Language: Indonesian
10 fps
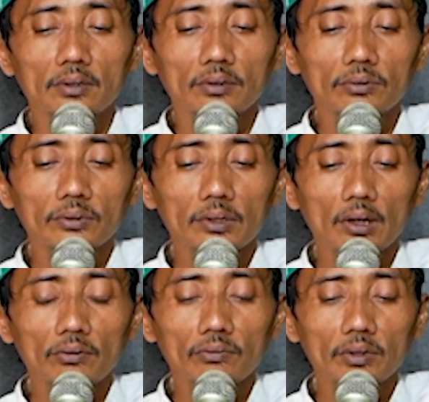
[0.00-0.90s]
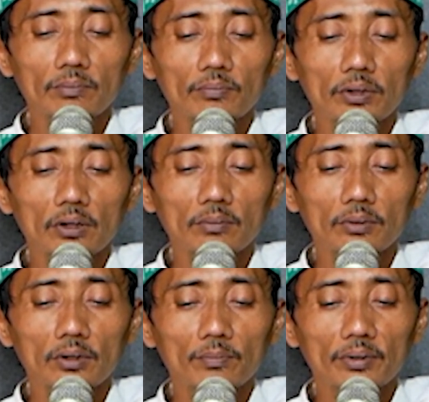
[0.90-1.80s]
udawi
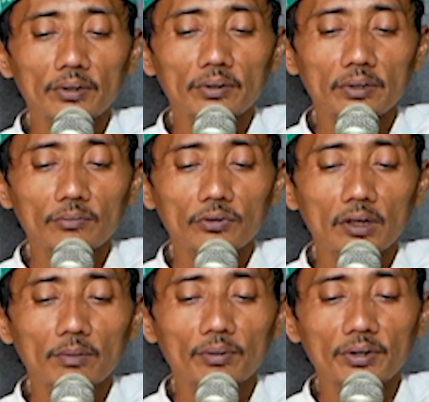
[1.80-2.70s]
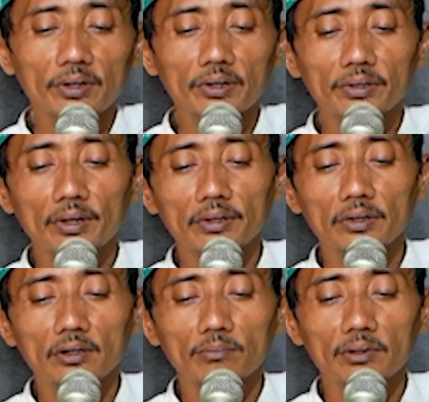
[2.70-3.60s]
biro-biro utai pernyataan
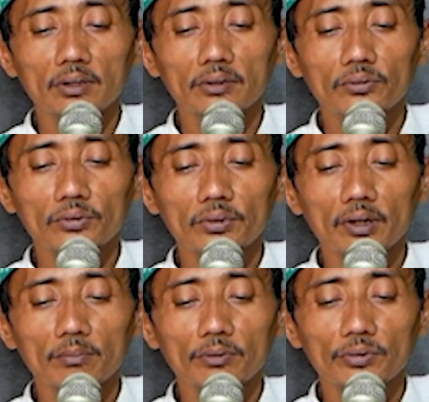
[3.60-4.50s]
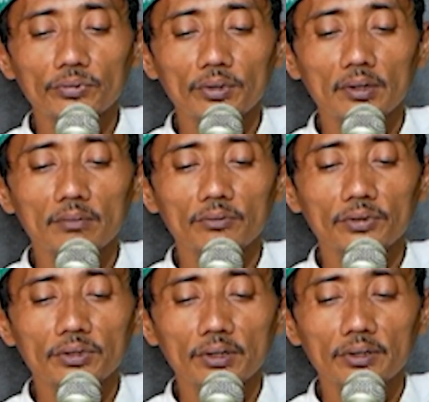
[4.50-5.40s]
ilmiyatun kang mausa ilmu
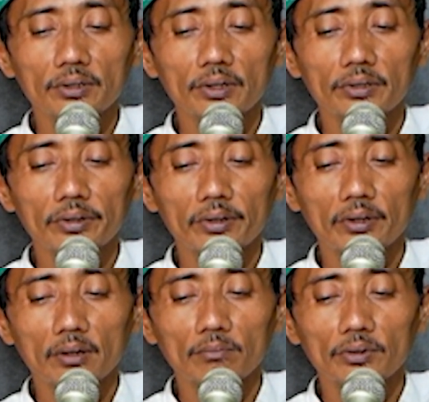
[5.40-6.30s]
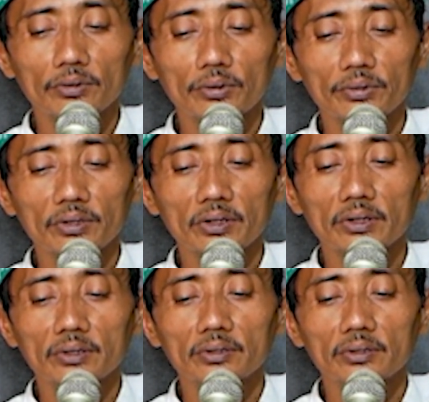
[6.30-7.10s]
syar'iyatun kang mausa syara'